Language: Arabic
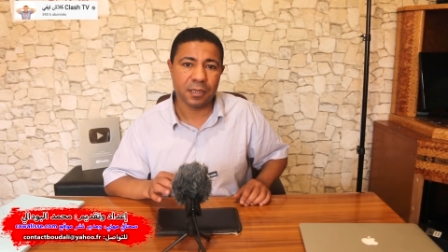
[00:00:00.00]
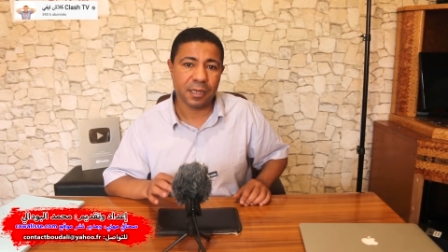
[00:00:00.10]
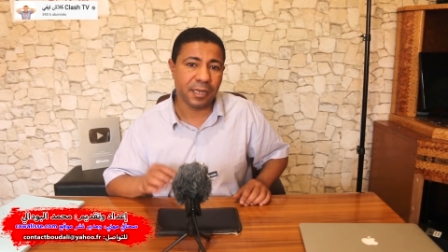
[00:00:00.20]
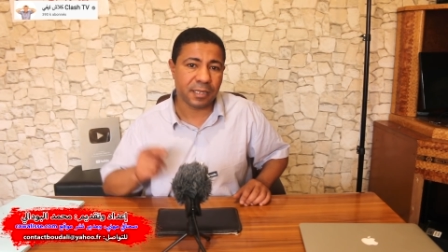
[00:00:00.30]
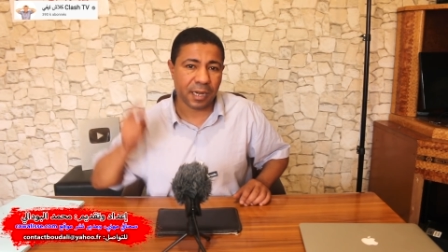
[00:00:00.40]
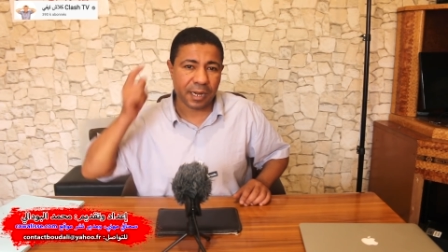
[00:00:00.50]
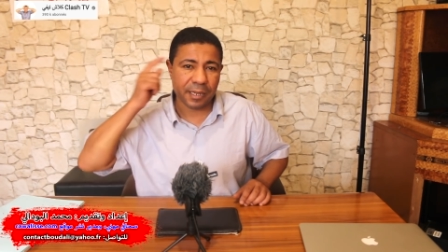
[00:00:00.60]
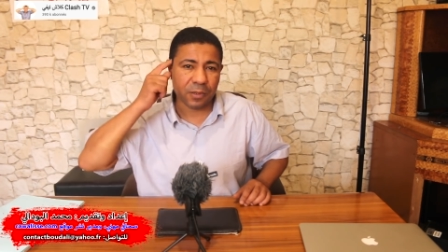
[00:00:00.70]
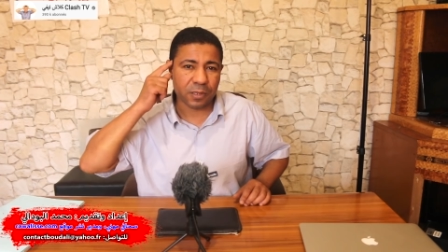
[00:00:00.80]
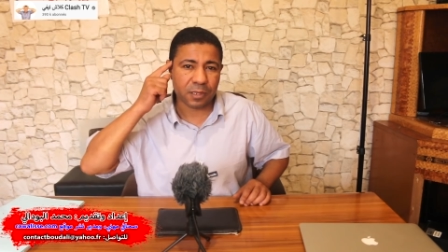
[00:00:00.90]
حيت
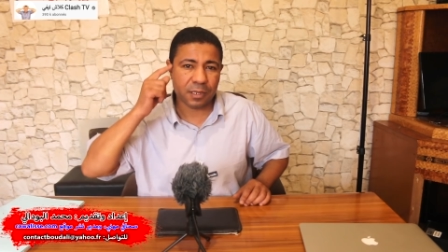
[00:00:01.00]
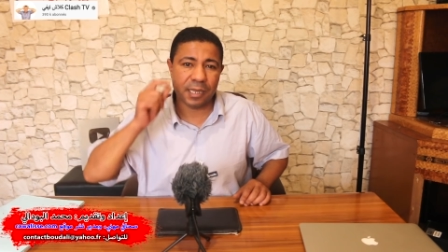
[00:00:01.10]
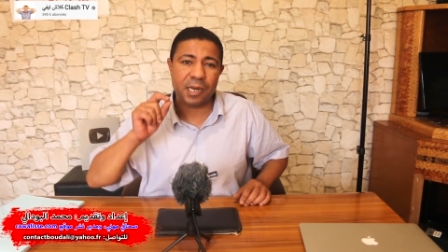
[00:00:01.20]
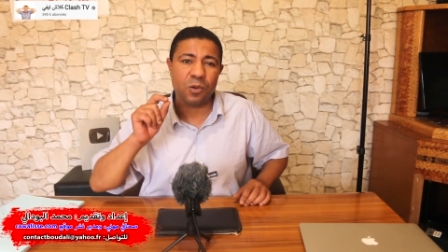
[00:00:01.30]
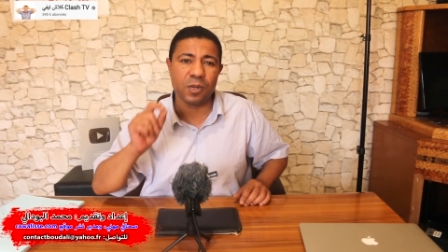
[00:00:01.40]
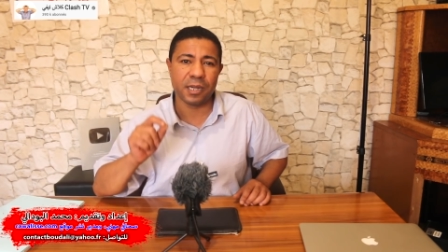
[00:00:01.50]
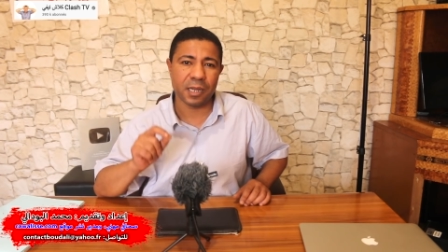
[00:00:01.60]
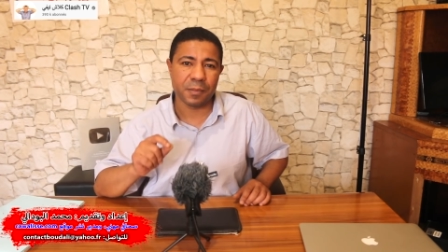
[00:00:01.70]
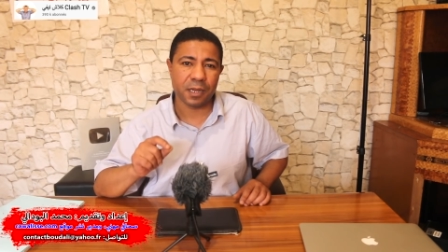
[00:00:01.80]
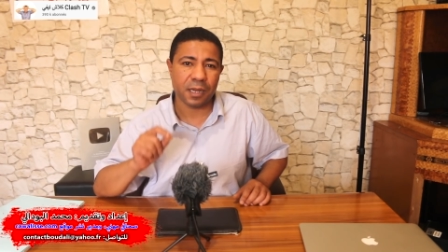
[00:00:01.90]
الريوس ديال
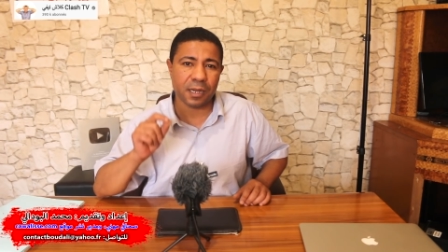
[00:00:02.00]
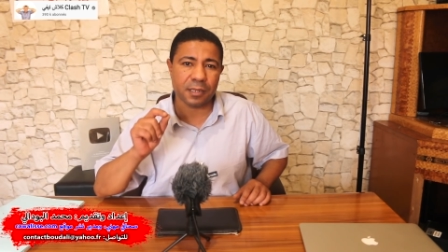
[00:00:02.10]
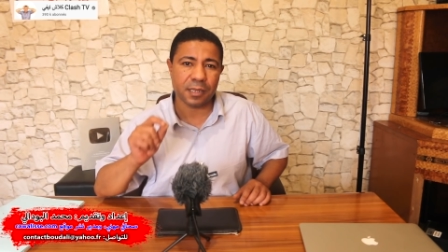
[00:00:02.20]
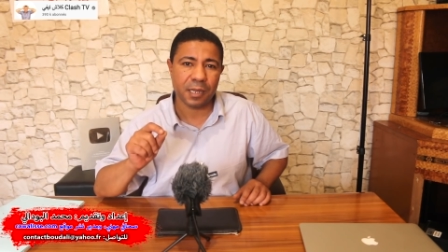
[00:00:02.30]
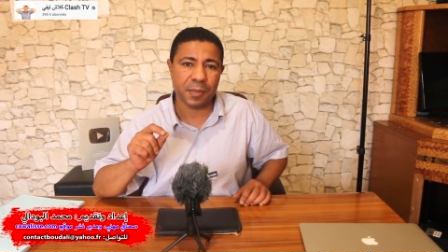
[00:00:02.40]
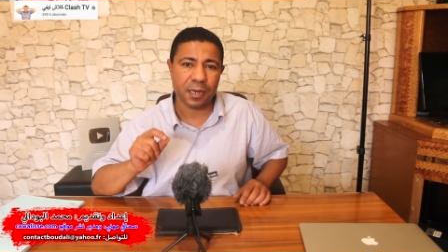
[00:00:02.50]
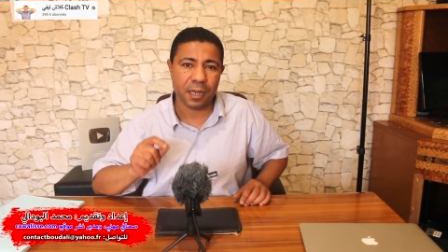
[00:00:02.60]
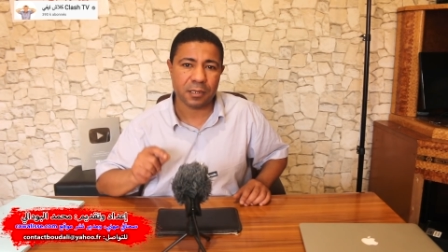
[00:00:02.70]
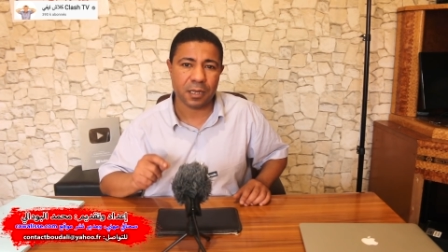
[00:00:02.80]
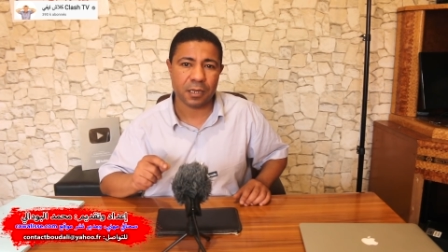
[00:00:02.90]
حكامها أقصح من
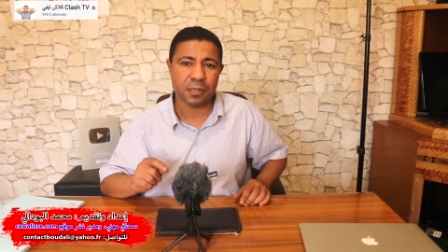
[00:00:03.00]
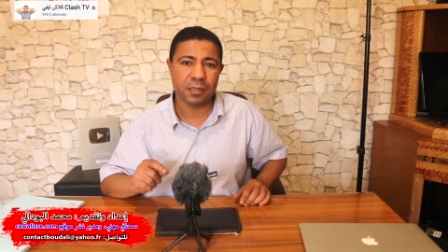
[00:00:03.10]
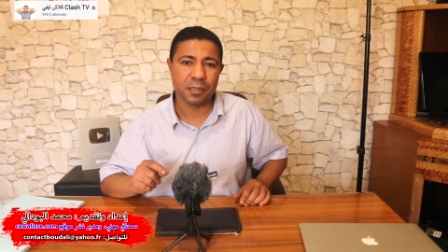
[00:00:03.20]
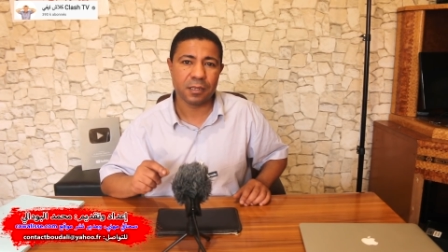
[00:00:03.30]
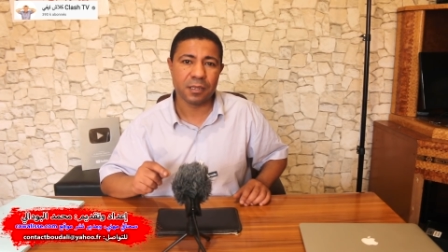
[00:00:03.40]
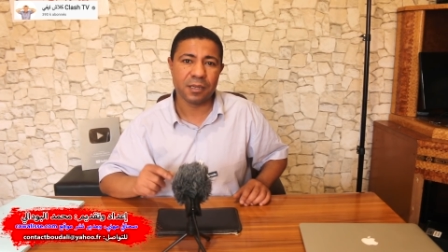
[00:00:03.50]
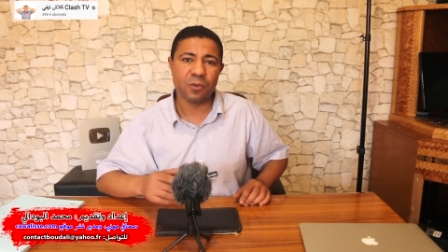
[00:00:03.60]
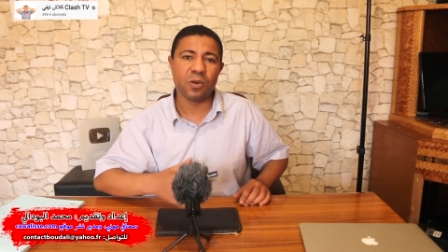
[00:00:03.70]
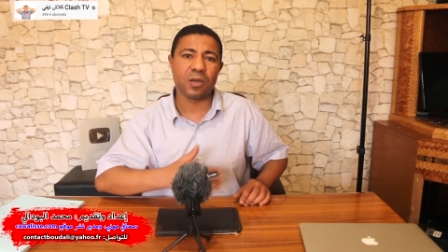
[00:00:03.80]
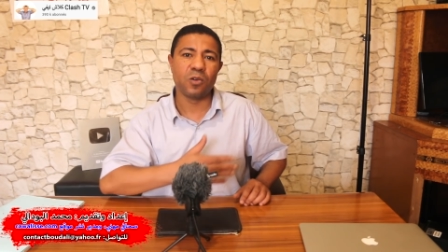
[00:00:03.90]
الحجر
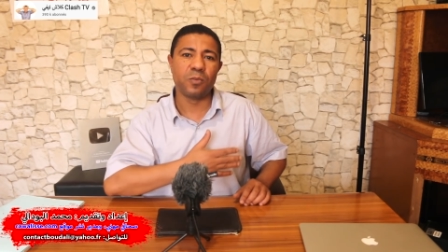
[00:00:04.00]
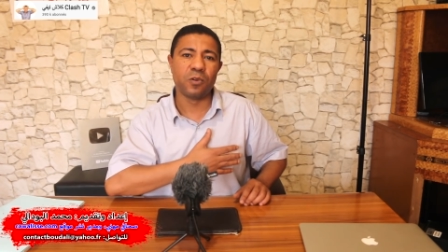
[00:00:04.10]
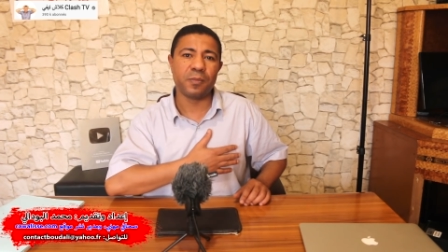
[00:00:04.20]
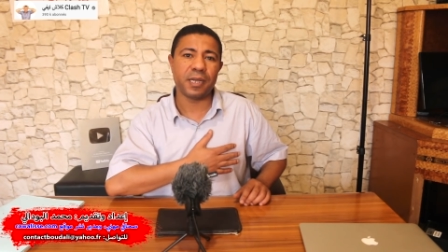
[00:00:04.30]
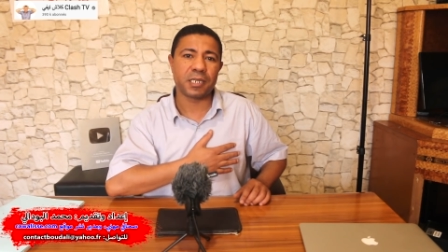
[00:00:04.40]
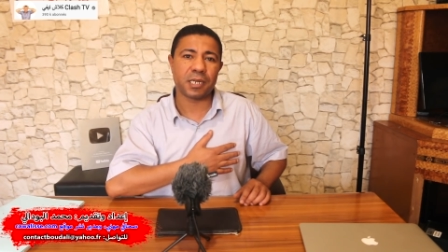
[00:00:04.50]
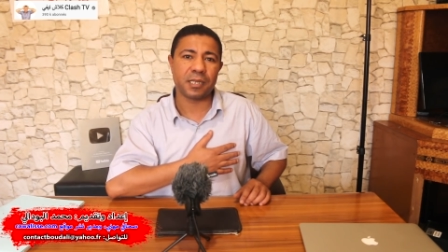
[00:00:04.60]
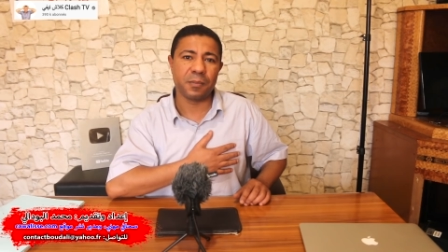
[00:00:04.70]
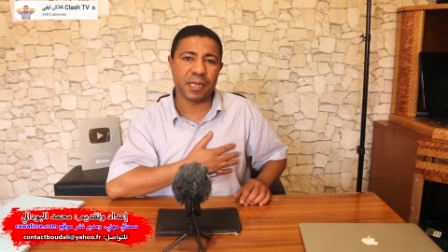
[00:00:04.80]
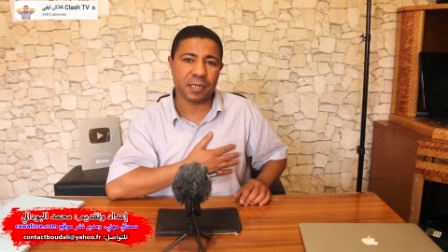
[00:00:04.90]
وقلوبهم
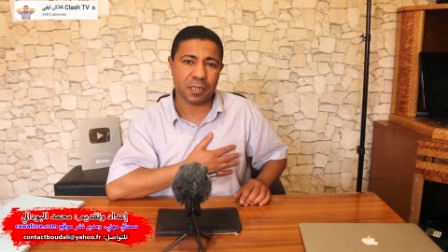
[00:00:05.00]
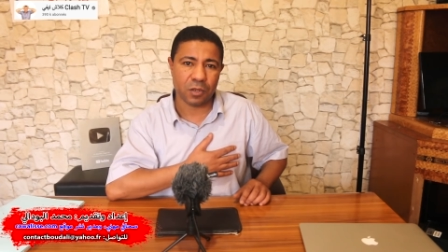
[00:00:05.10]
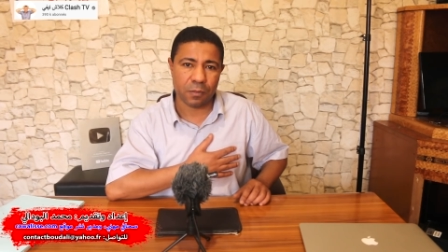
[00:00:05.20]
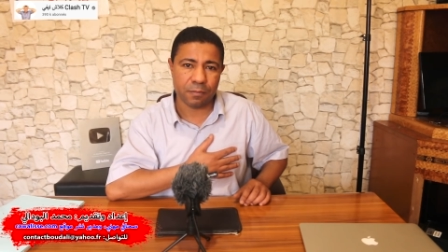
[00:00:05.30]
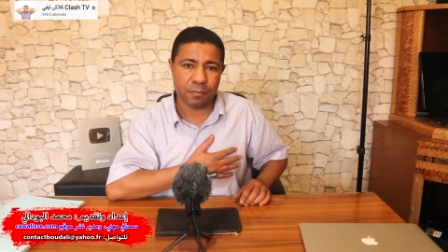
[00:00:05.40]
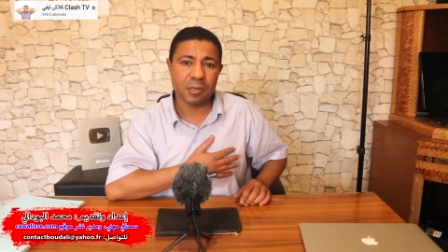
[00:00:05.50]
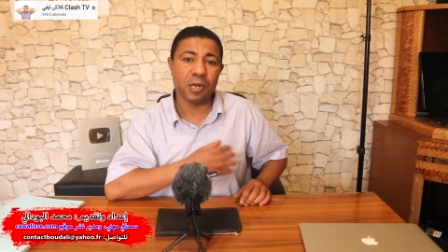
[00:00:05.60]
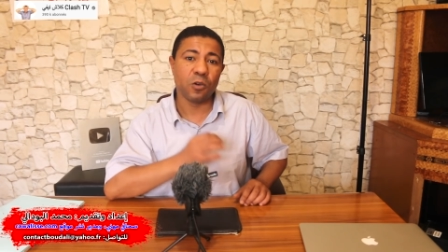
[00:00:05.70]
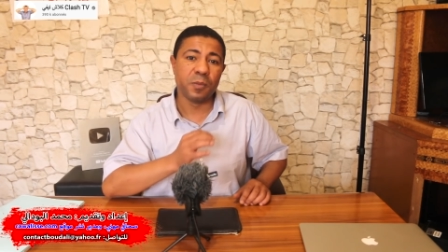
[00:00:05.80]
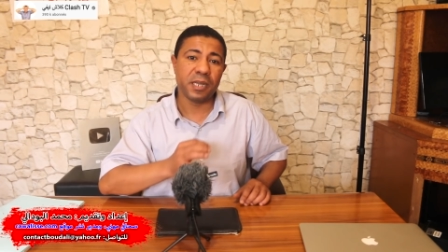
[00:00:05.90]
أشد من الصلب
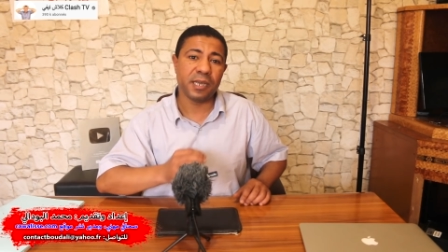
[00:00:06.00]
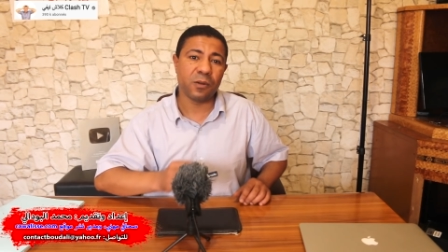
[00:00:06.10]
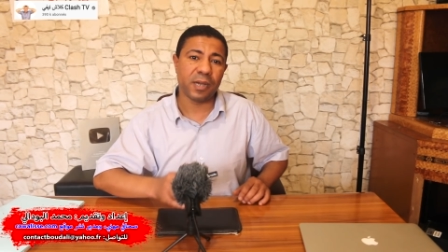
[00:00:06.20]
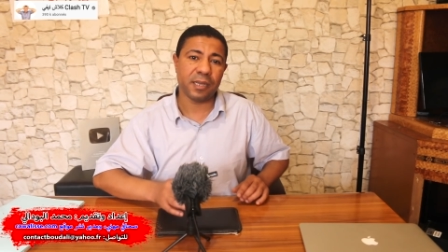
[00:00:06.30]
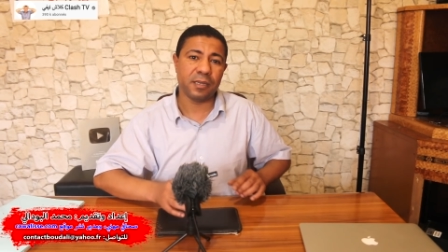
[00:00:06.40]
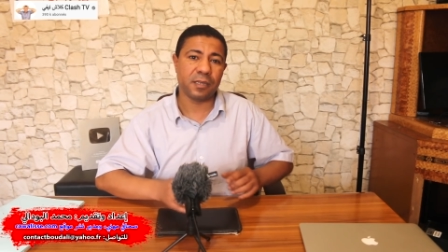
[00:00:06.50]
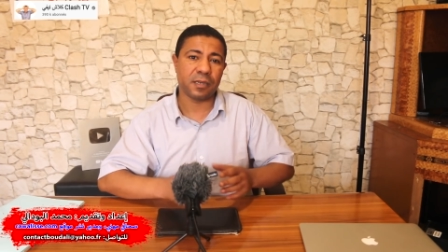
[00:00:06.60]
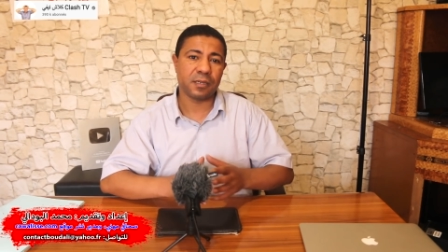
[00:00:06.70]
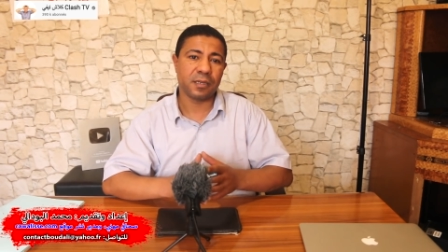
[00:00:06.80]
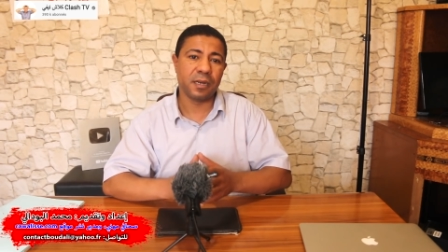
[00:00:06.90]
الأمنية الوحيدة
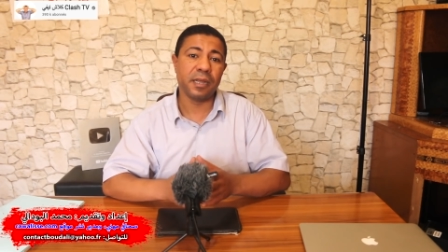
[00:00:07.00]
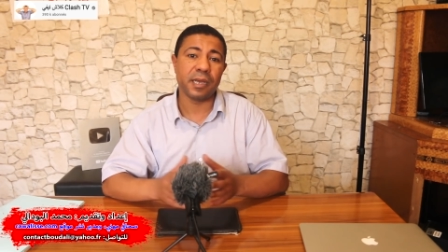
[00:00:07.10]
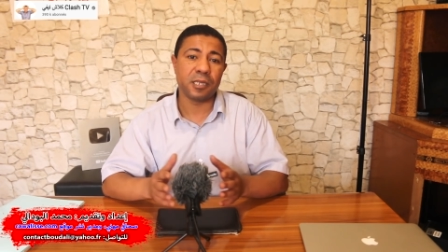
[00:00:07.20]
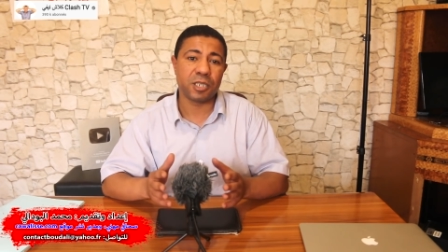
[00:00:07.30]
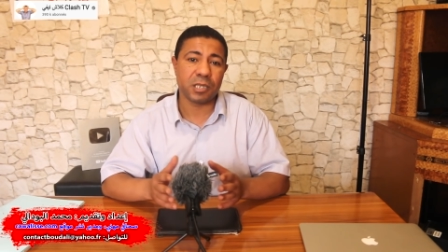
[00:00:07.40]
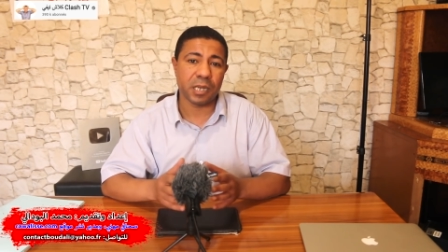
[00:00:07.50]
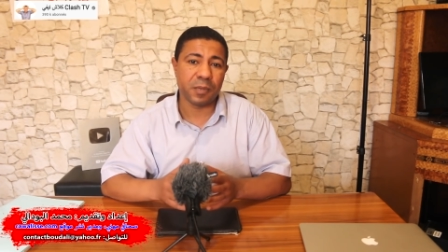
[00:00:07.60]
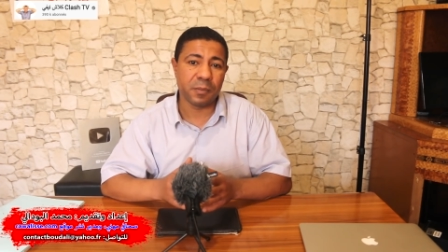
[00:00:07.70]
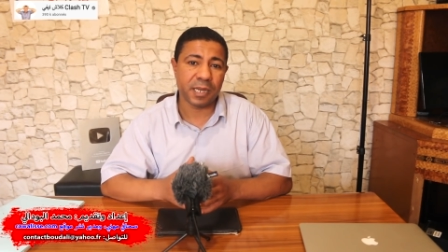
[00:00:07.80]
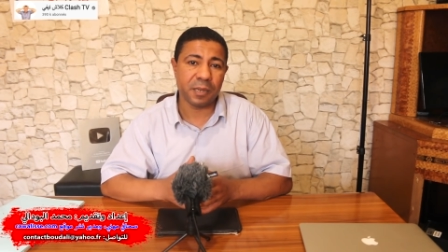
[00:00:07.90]
اللي عند الشعب
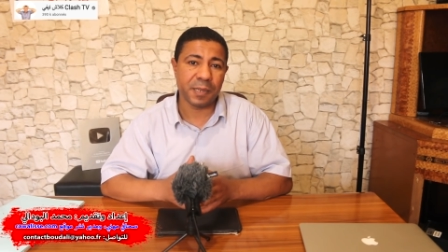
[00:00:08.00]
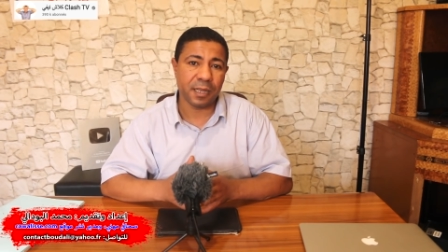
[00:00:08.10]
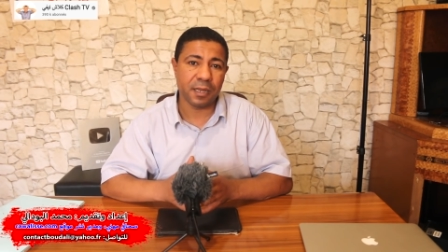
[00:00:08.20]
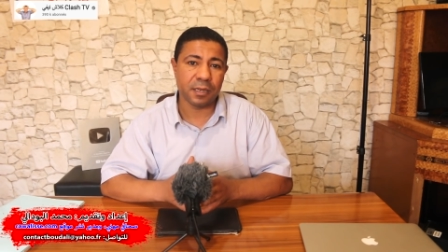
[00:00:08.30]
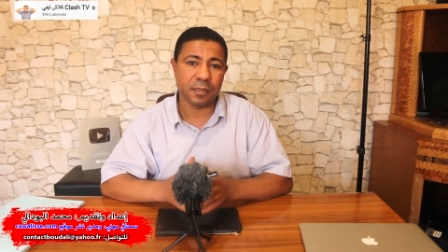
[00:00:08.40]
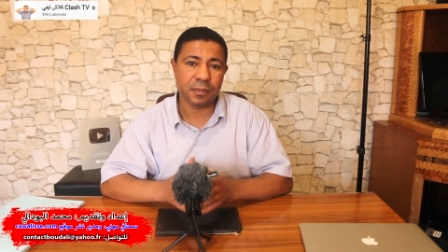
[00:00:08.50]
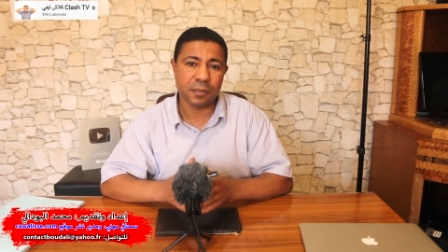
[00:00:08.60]
المغربي الآن